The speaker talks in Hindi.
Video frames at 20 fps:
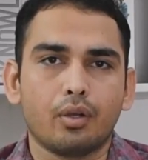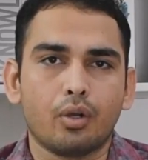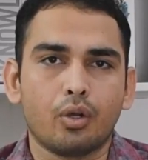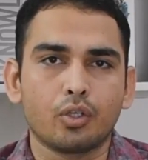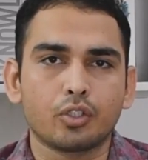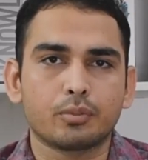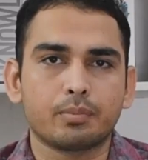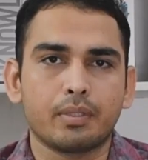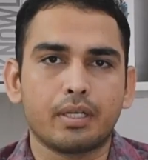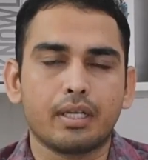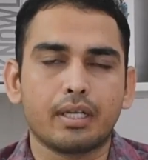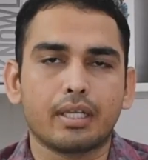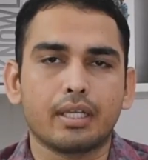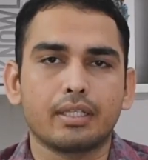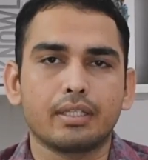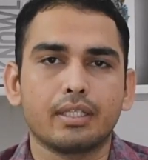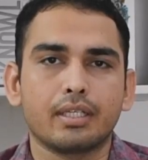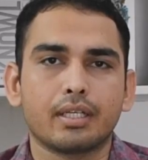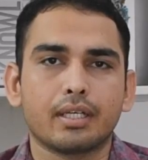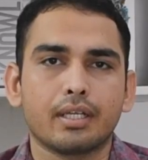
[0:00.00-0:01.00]
हॉस्पिटल के
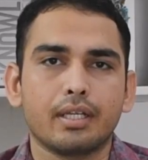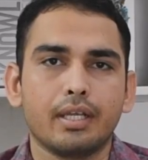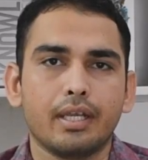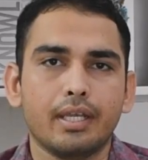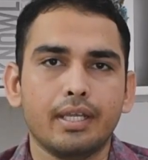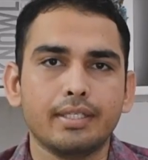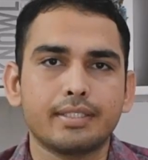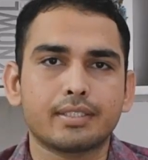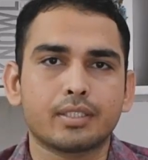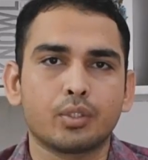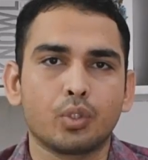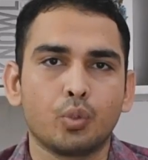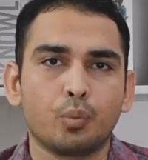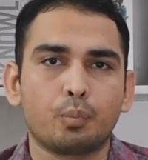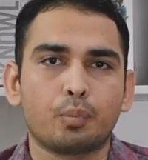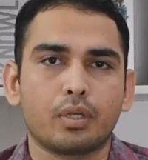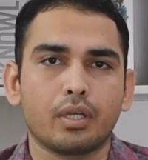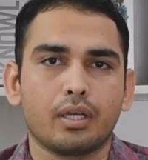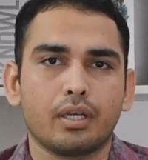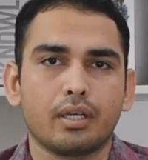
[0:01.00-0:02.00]
अंदर इस
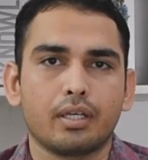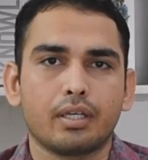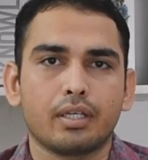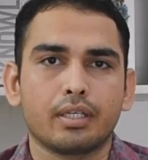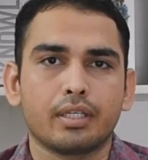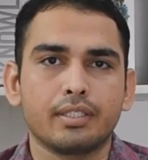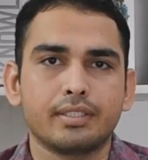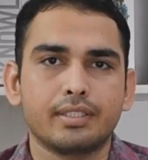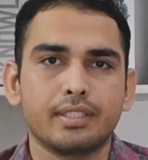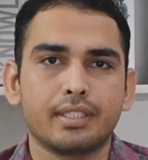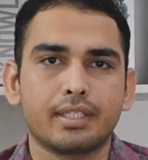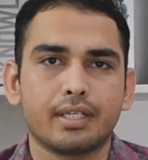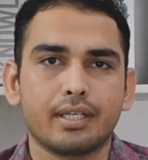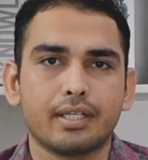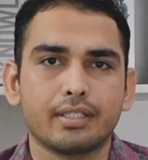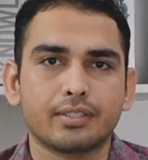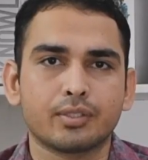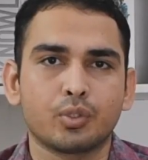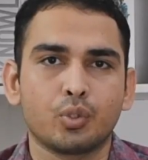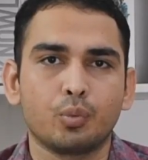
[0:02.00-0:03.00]
ग्रुप का किसी
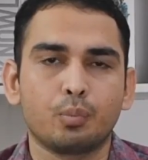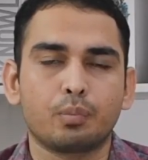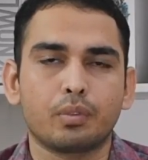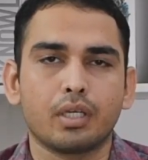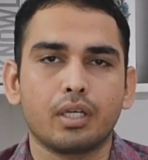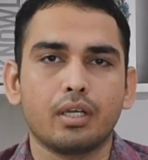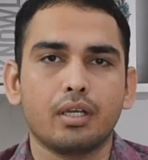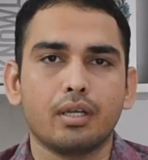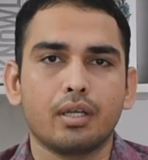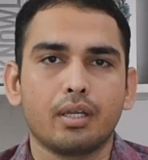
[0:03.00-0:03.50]
खास ग्रुप का